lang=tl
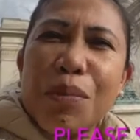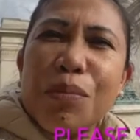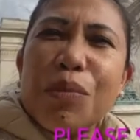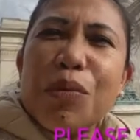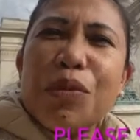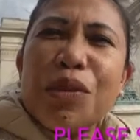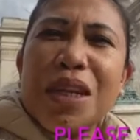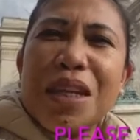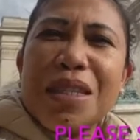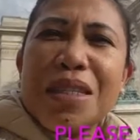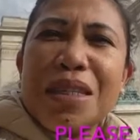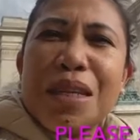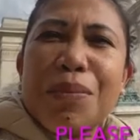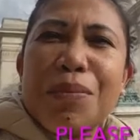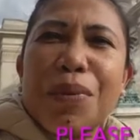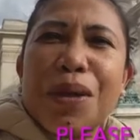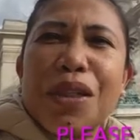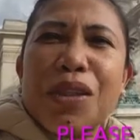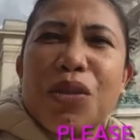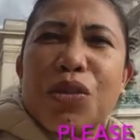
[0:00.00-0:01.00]
po
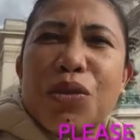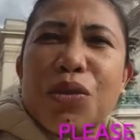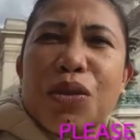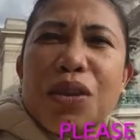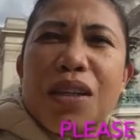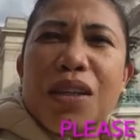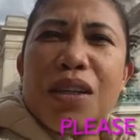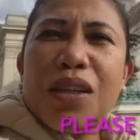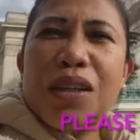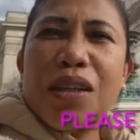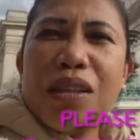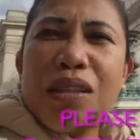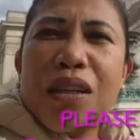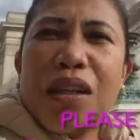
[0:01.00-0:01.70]
naisipan ko na